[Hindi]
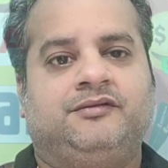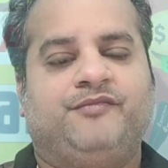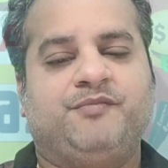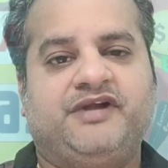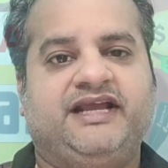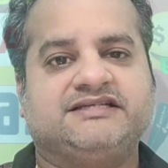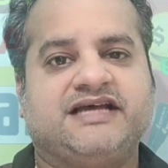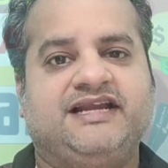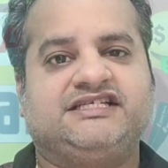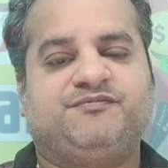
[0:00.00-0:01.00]
मैं बड़ी
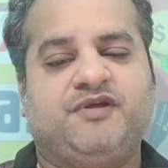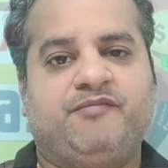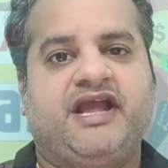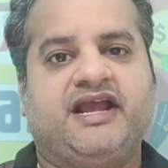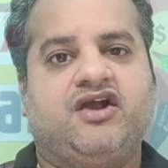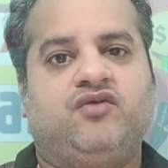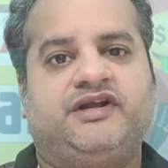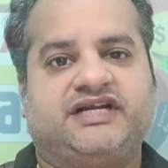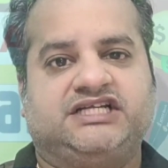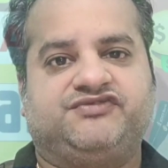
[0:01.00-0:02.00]
आसानी से अपने बैंक अकाउंट
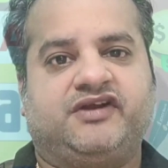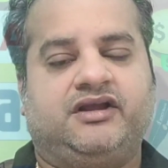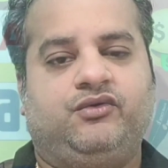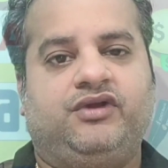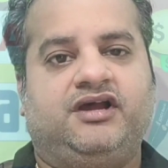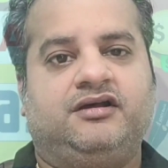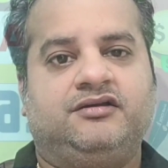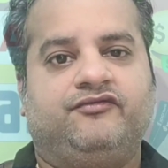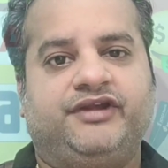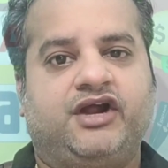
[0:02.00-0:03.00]
में ट्रांसफर कर लूंगा
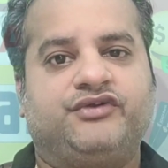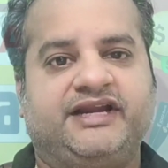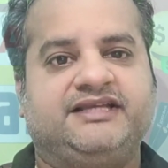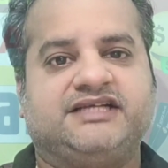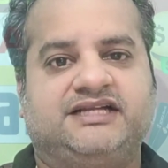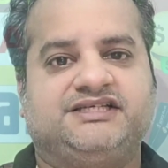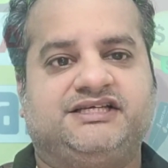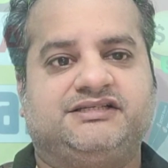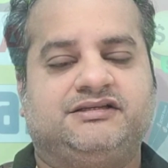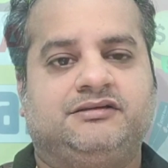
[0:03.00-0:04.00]
विदाउट एनी
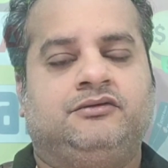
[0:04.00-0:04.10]
चार्जेस